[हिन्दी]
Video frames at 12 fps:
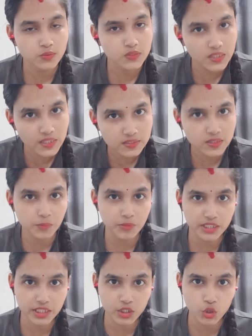उसी
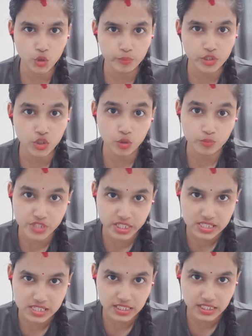असेंबली के कॉमन
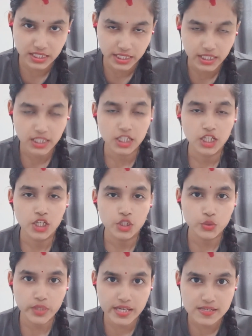ऑब्जेक्ट के लिए
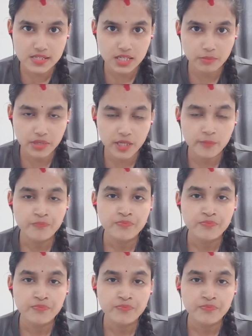तो ऐसे में